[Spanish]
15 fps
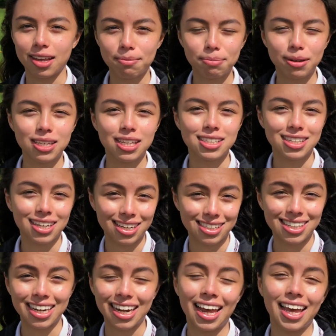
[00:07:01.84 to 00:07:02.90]
campañas de
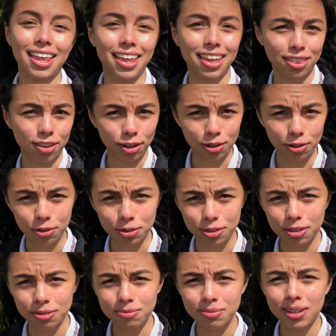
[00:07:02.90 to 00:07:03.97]
reciclaje dentro del curso,
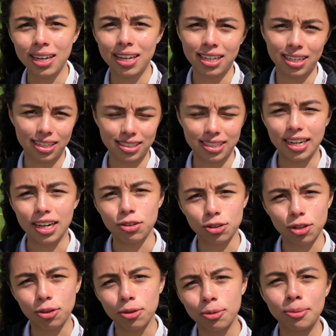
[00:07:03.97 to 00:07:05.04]
que sean
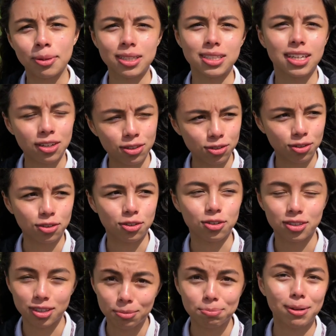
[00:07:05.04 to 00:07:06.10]
autónomas de nosotros
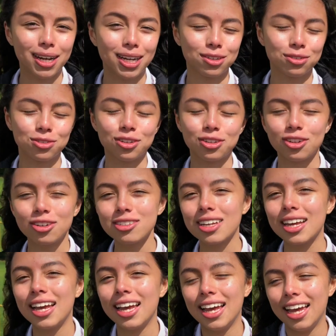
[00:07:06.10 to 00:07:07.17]
y para nosotros.
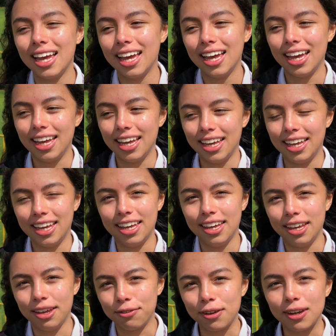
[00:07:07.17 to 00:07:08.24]

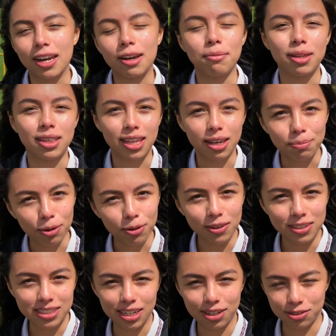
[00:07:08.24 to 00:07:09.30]
Y finalmente
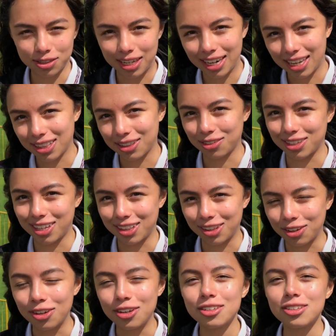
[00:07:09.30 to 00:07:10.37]
aprovechar los talentos de
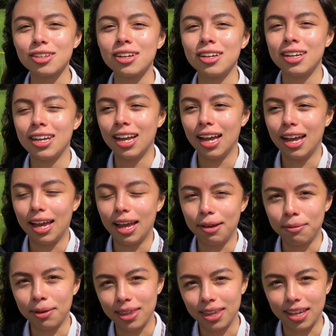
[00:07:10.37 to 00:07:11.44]
todos eh,
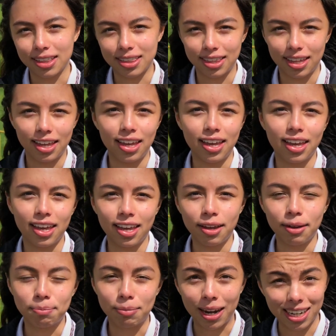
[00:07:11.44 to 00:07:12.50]

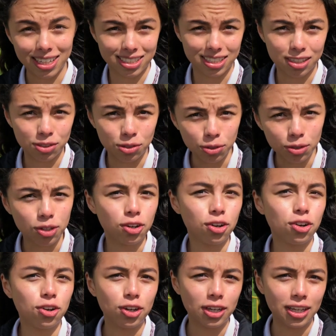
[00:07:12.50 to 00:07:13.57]
mediante planes de
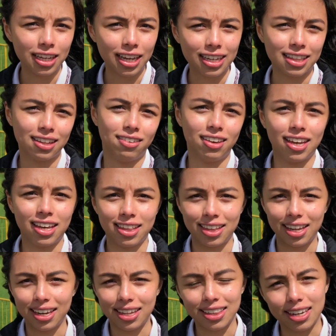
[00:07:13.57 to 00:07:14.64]
estudio y actividades
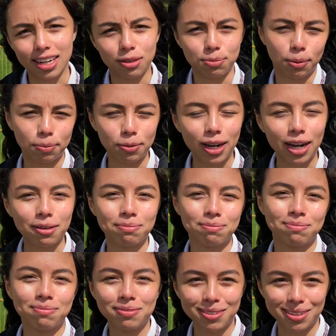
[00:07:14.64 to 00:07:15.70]
del interés popular.
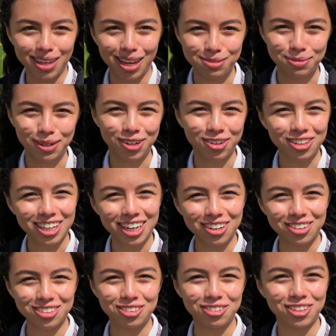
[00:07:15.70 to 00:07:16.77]
Espero contar
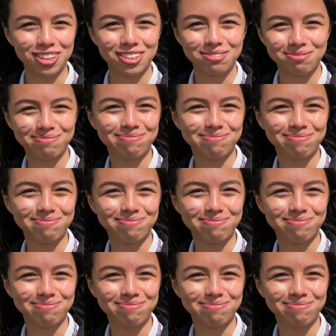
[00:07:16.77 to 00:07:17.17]
con su voto.